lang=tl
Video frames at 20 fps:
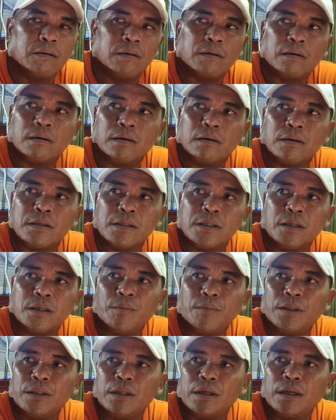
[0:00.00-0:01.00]
uh, ah,
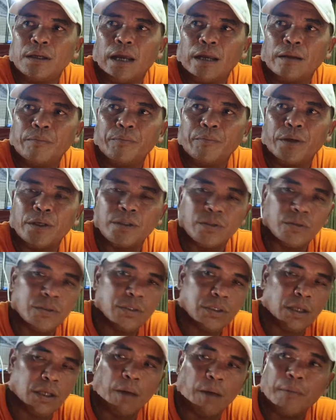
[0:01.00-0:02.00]
79
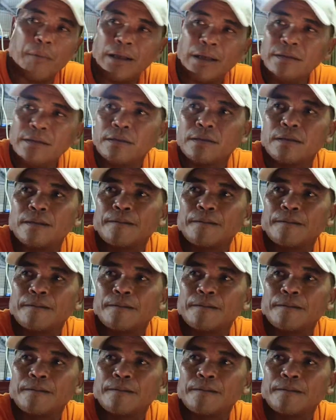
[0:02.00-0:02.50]
pesos a month,